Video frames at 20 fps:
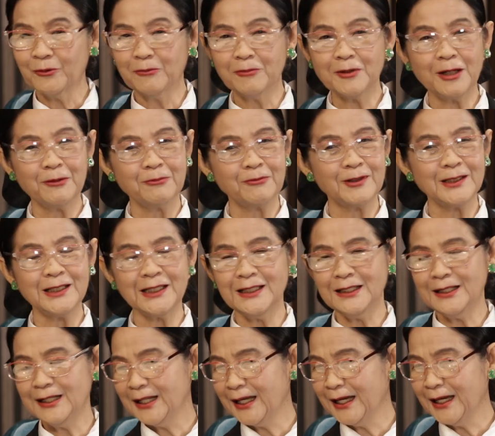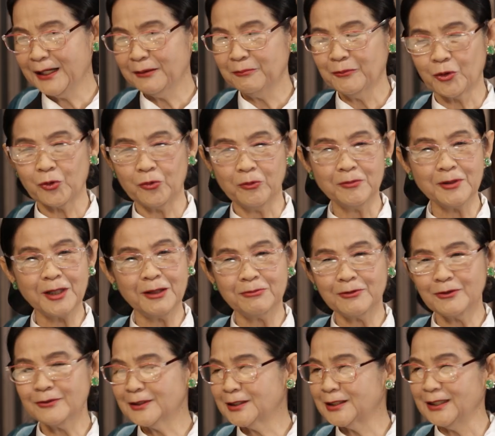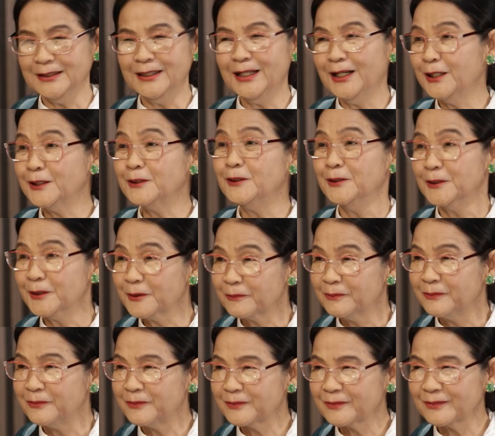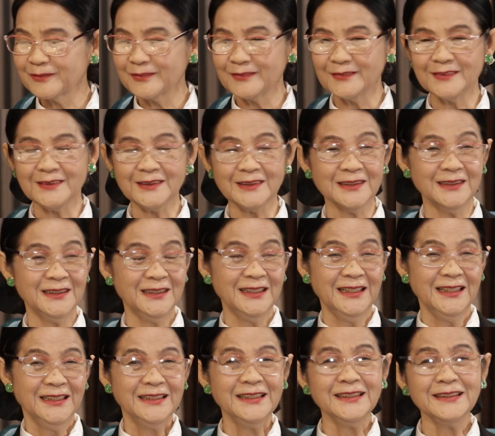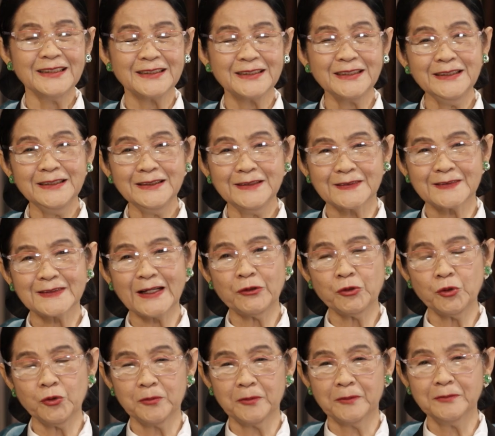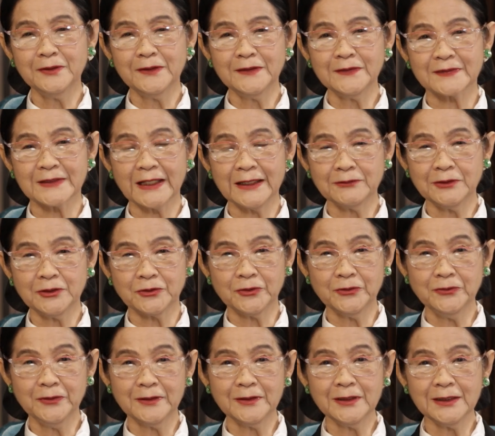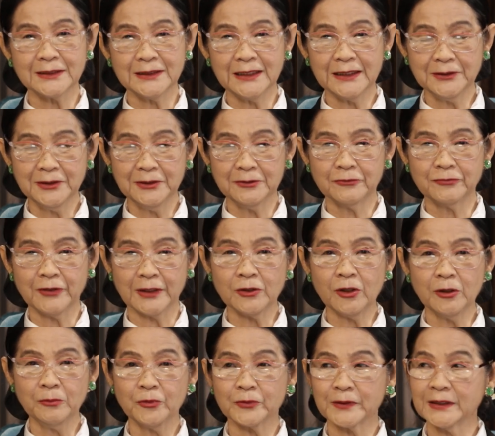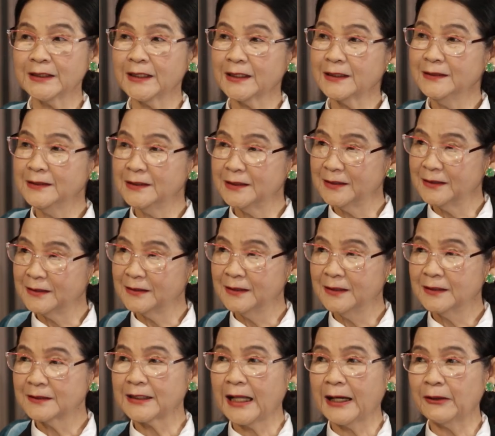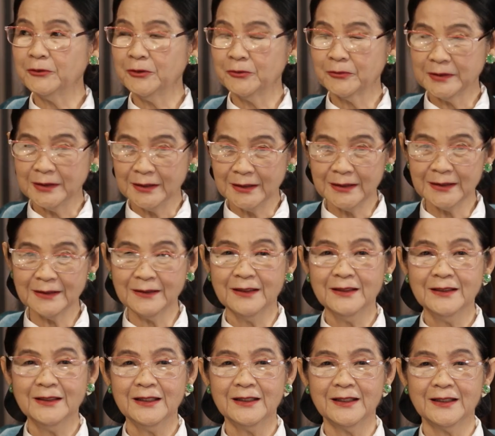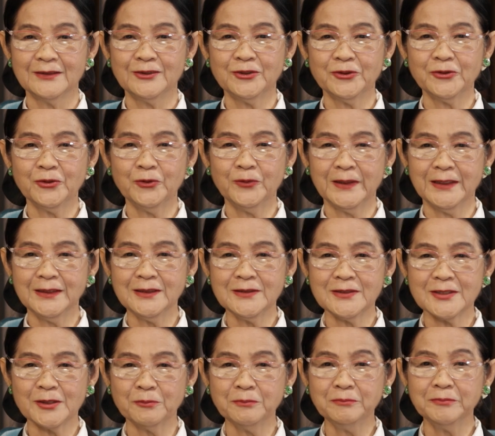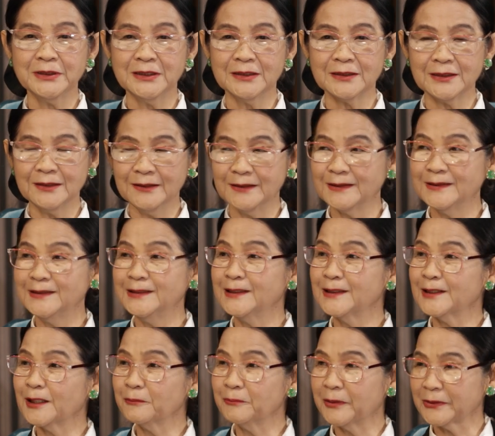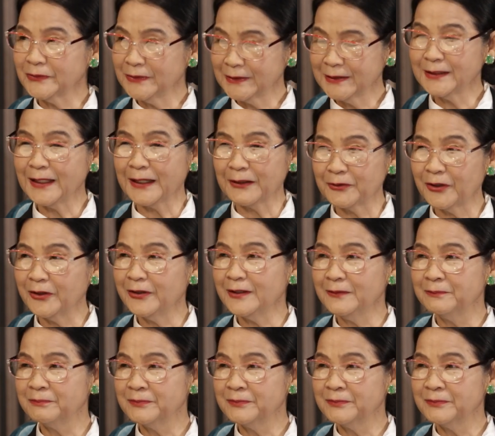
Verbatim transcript: cũng không có lây lan mà cũng không có trị hết được ừ. nhưng là kia thì sau cùng ổng nói là sao thì tôi nói là gia đình phải có một cái cách nhìn tạo điều kiện uh, cho cô ấy sống bình thường nhưng các mặt như thế nào đó